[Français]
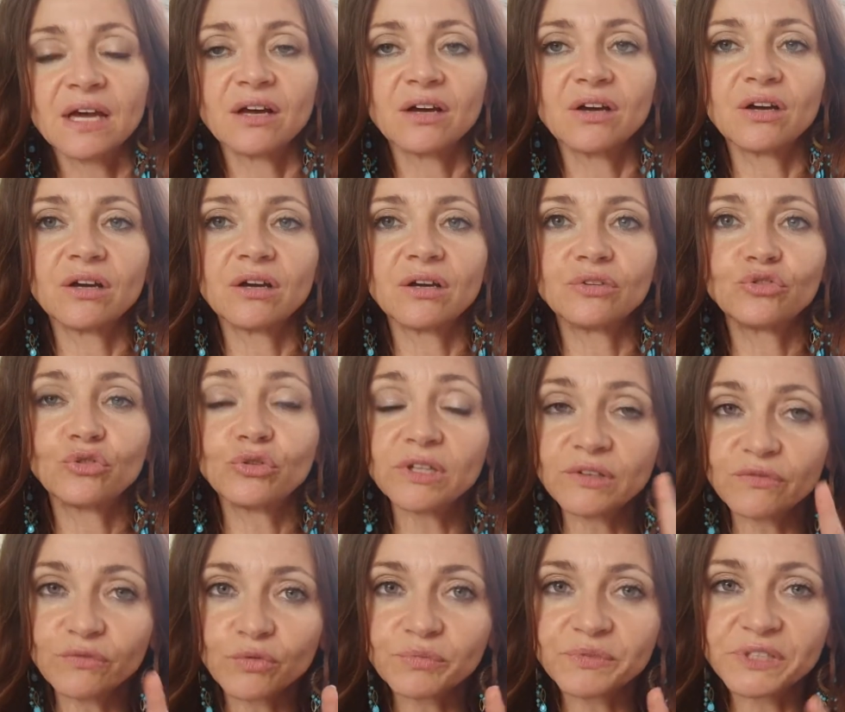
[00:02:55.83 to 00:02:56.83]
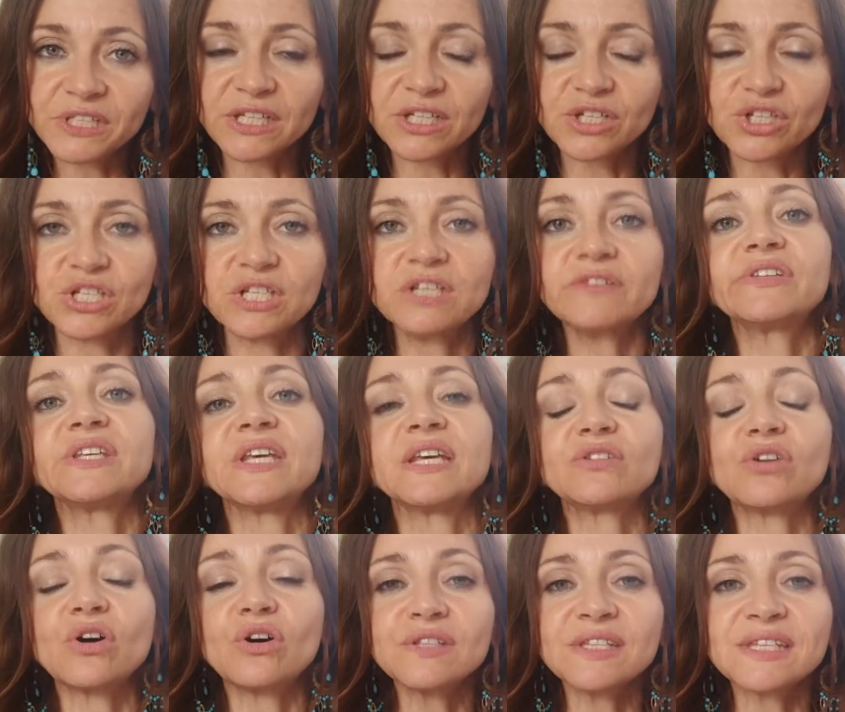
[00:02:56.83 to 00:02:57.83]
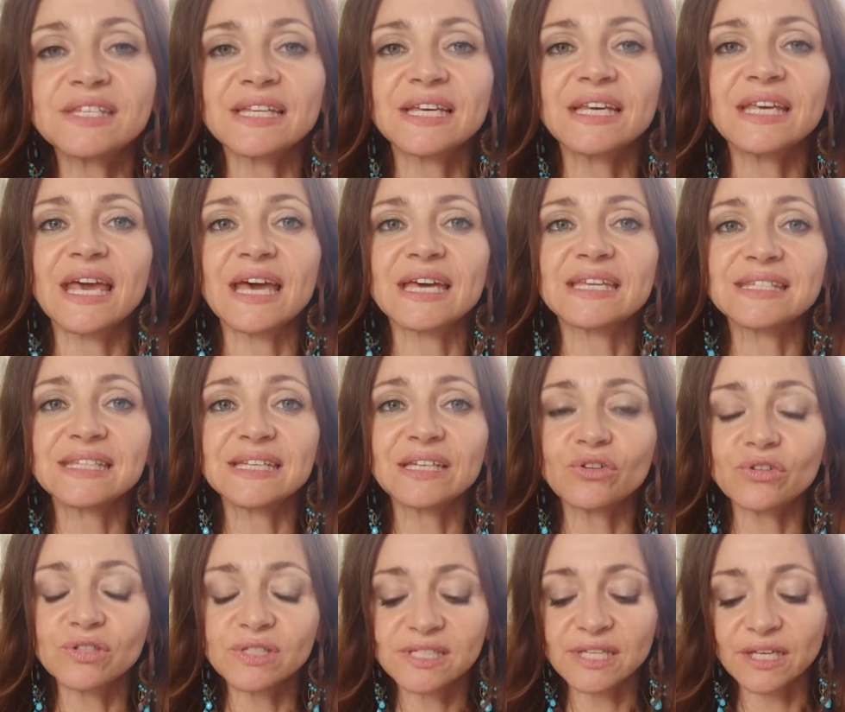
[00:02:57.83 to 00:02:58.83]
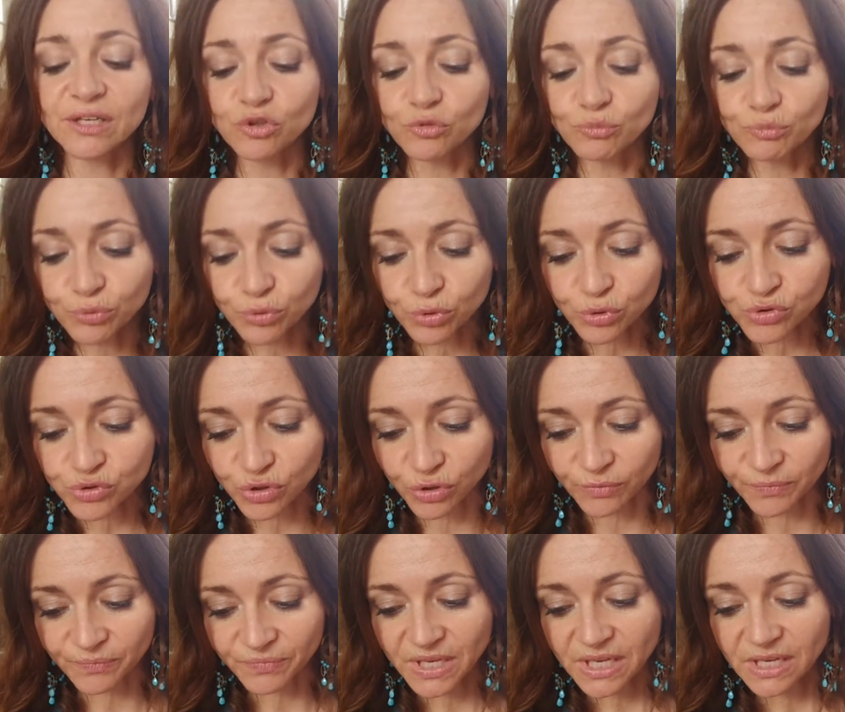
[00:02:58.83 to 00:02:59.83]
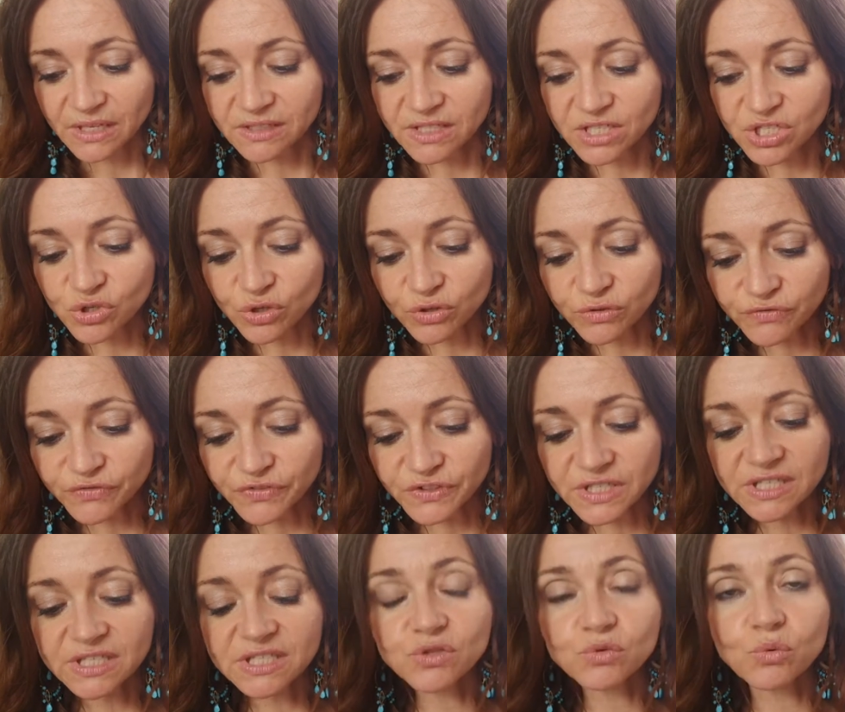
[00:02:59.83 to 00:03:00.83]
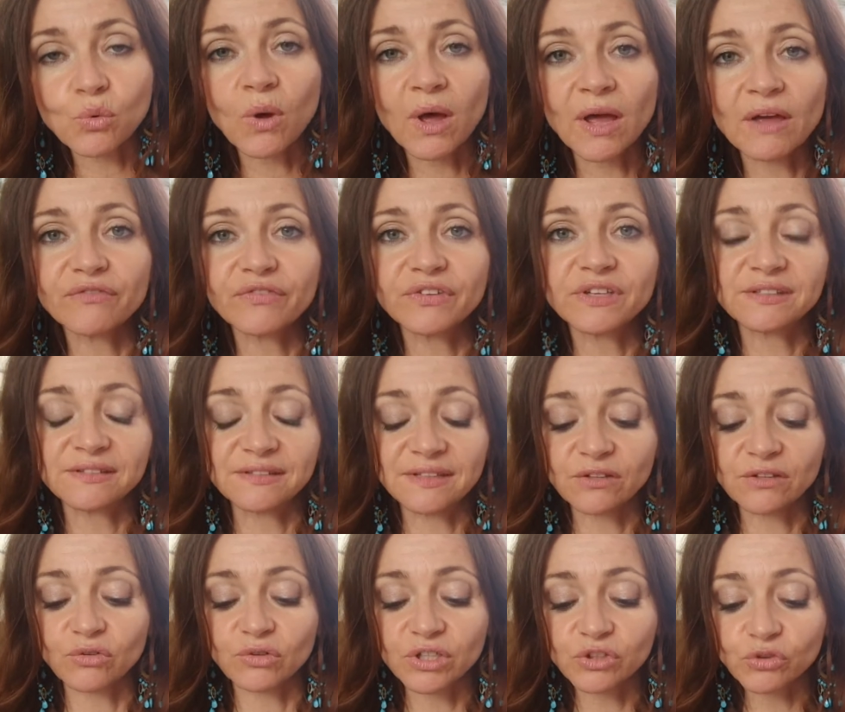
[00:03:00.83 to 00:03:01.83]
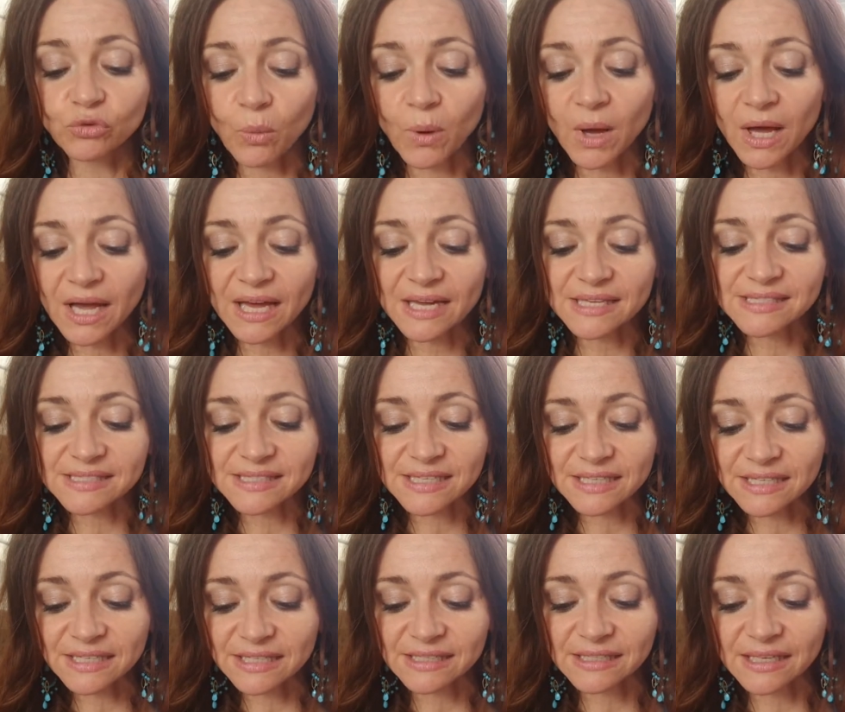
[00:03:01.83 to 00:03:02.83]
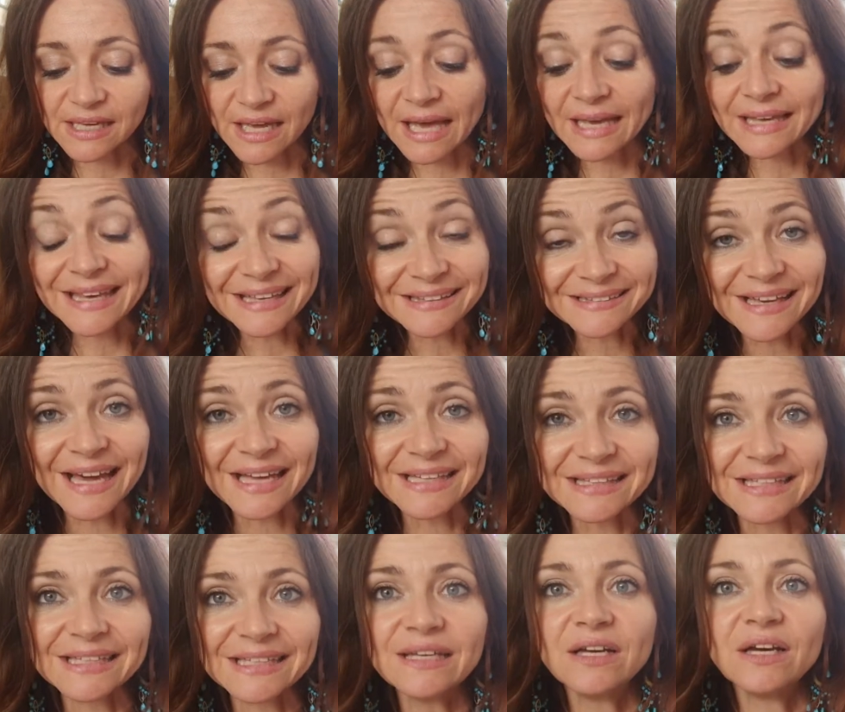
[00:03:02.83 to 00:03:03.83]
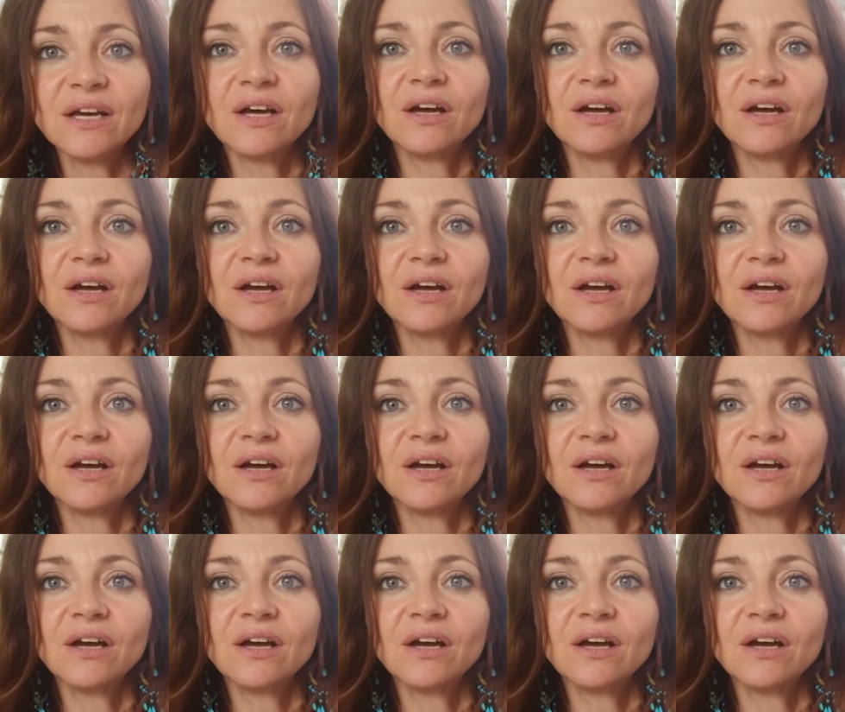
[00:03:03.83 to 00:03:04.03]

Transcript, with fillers: Euh, tenez-vous bien les chiffres, il y a 35 à 55 des jeunes filles qui seront infectées dans les 3 à, 5, à 4 années